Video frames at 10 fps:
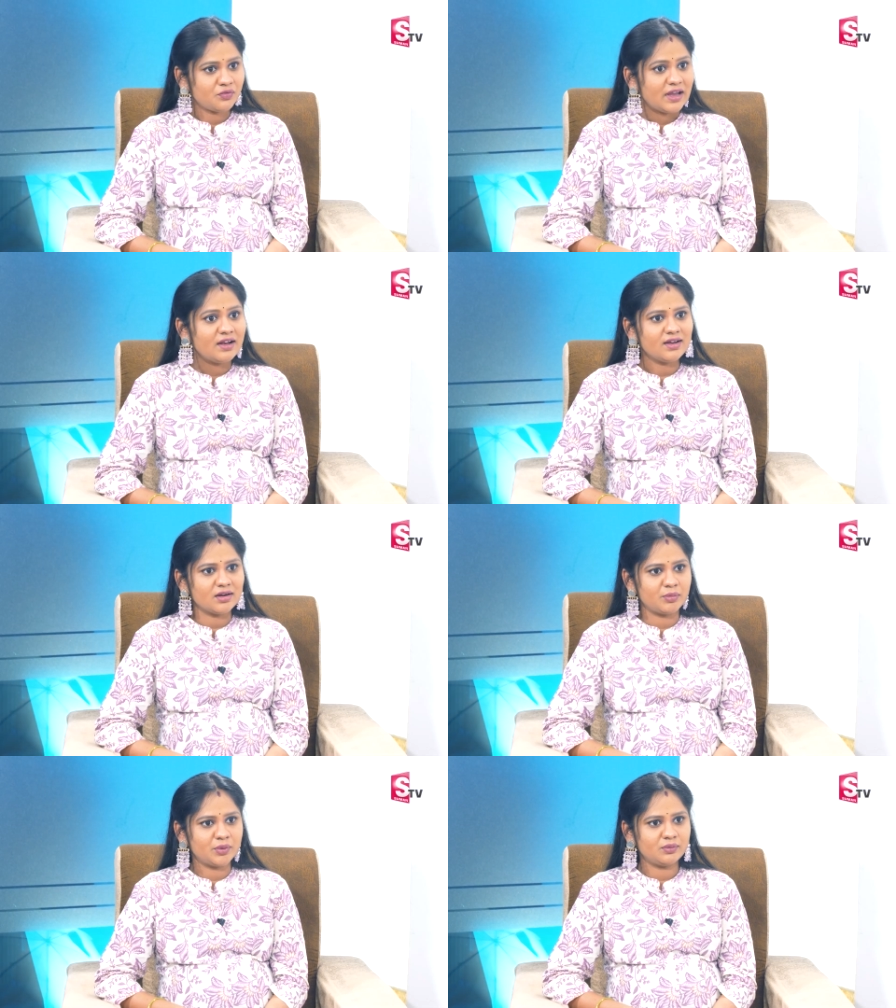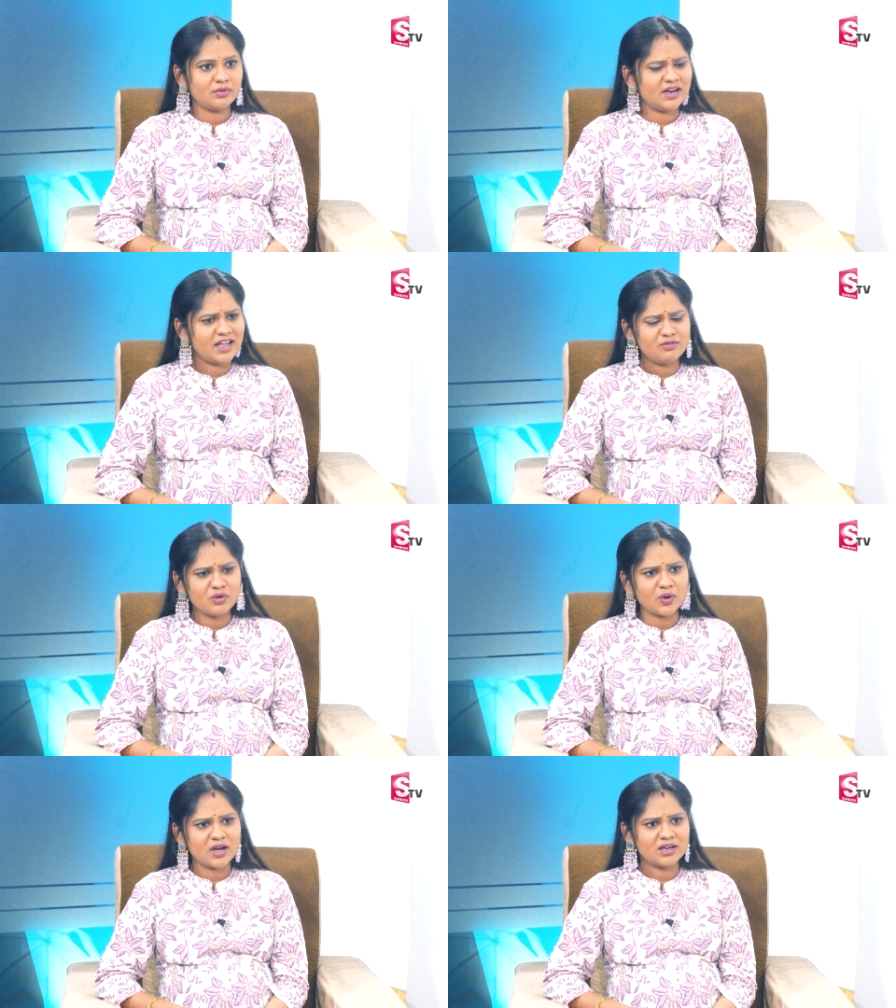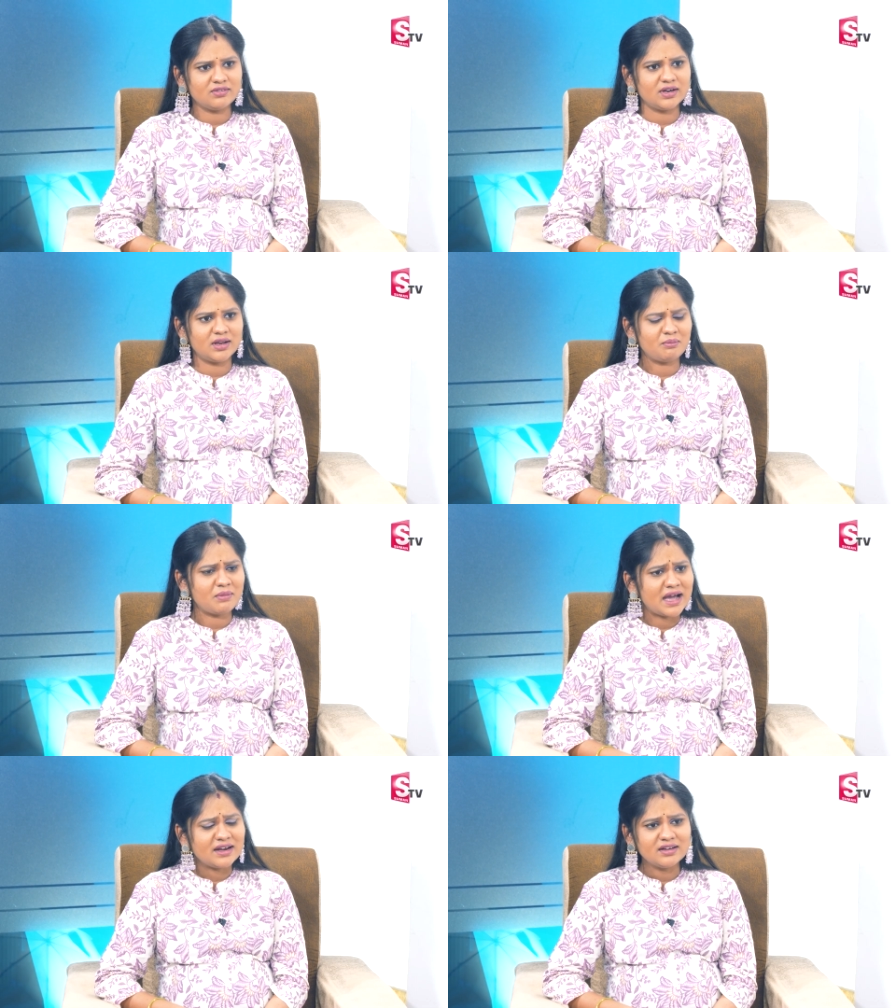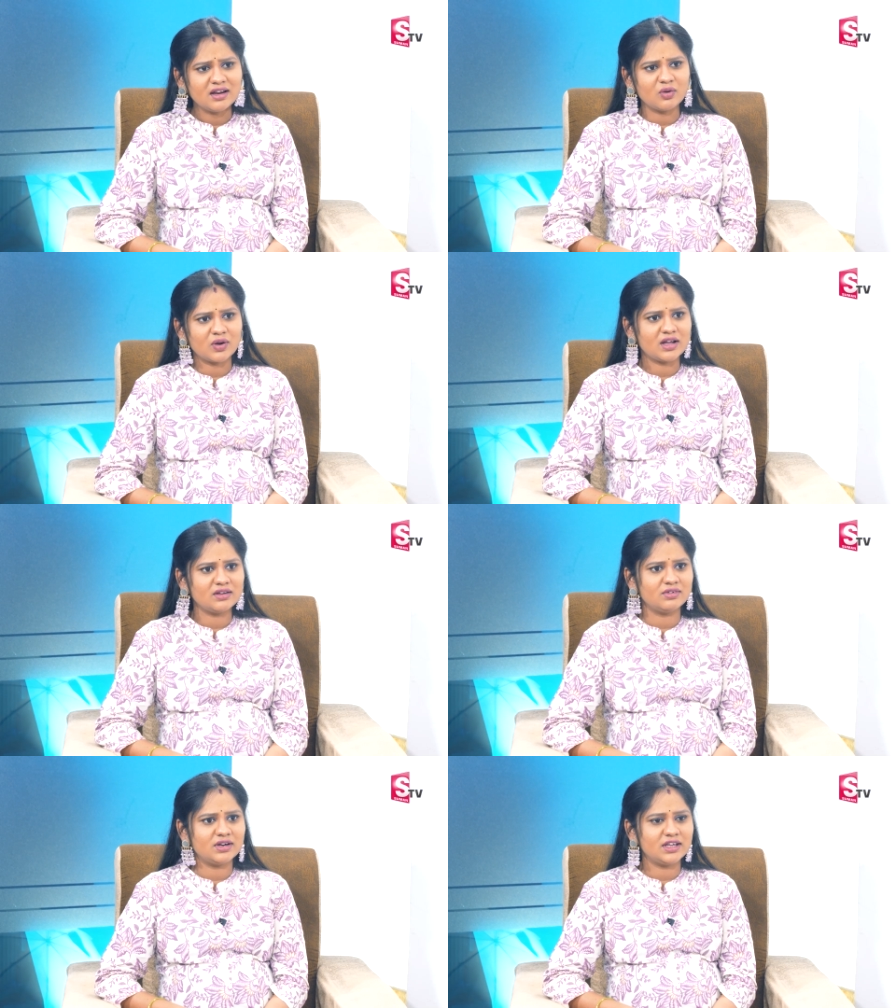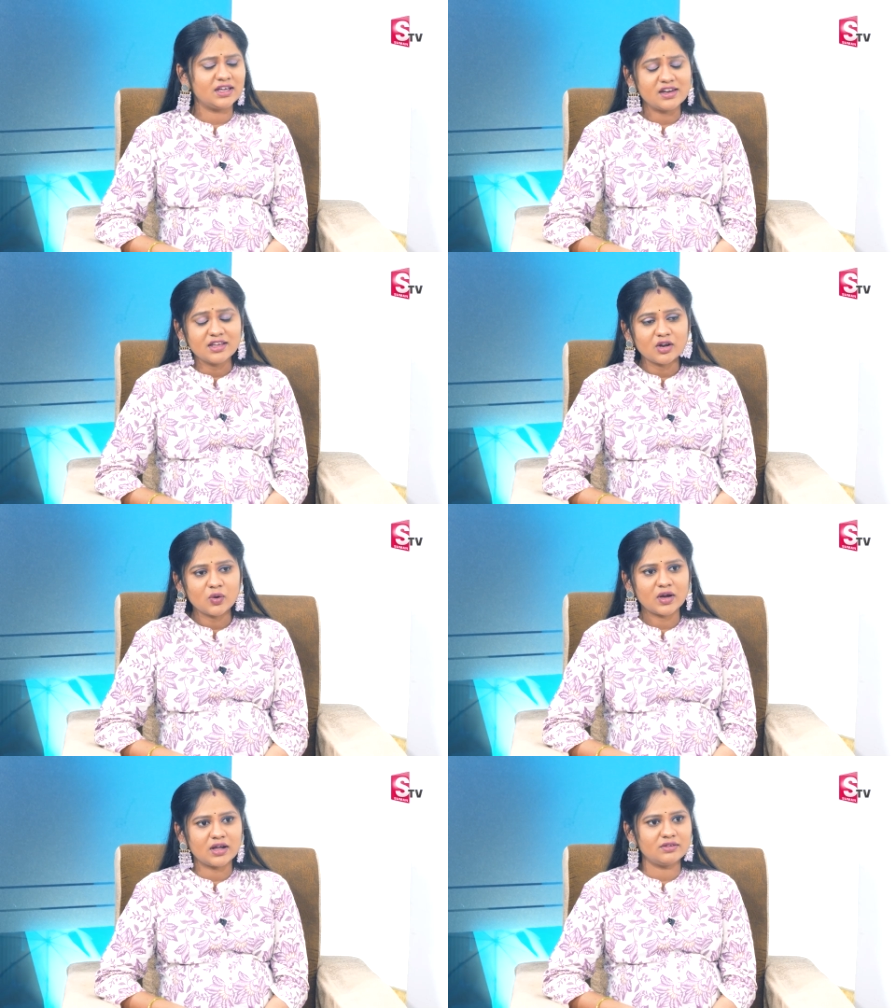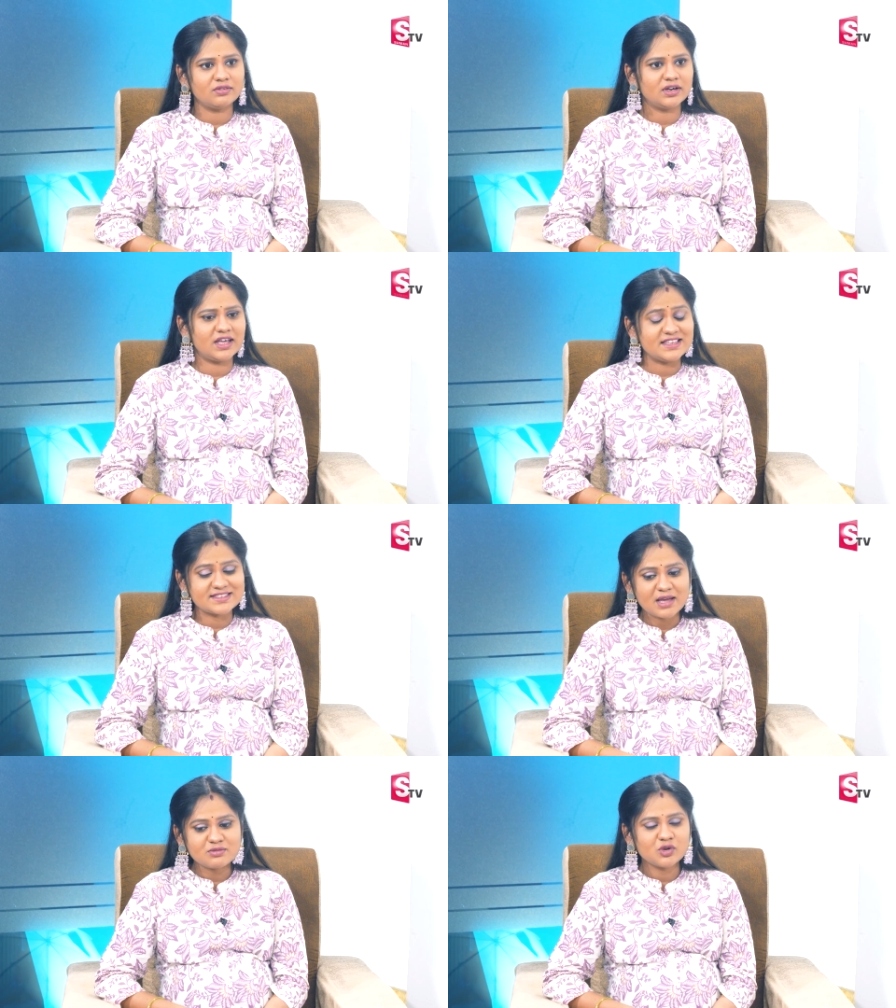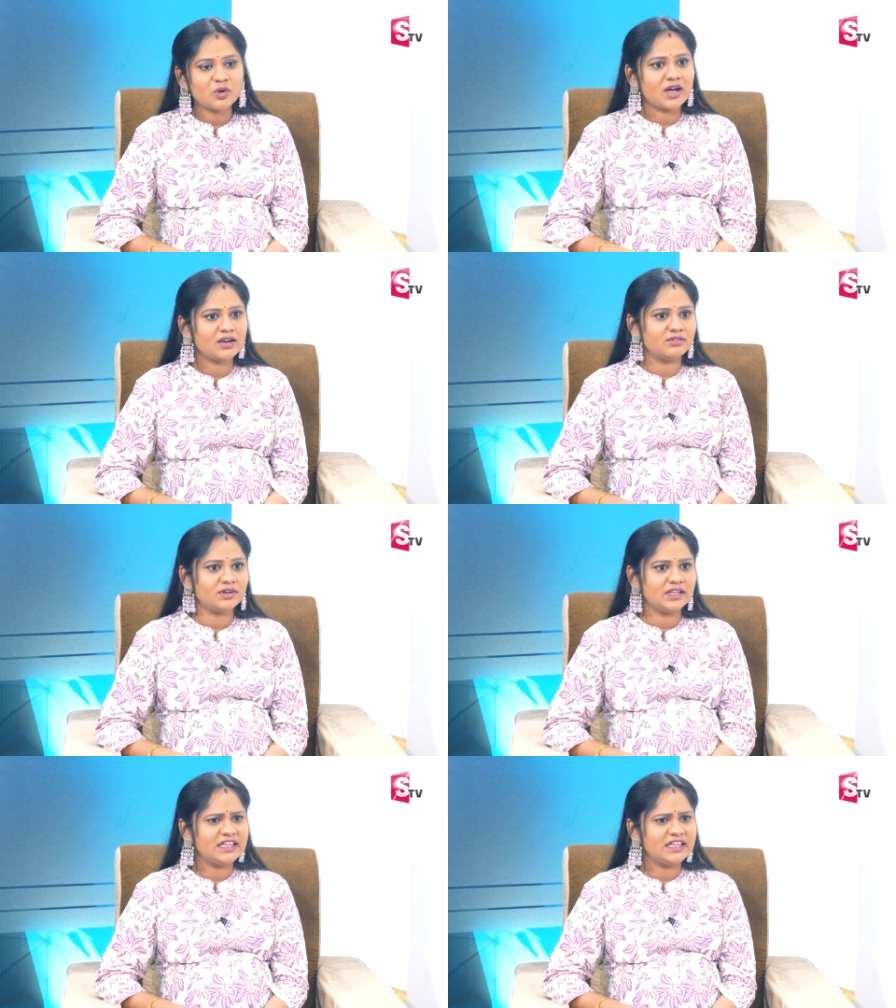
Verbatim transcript: ఫెయిల్ అయినప్పుడు లైఫ్లో కానివ్వండి మ్యారిటల్లో కానివ్వండి కెరియర్లో కానివ్వండి ఎగ్జామ్స్లో కానివ్వండి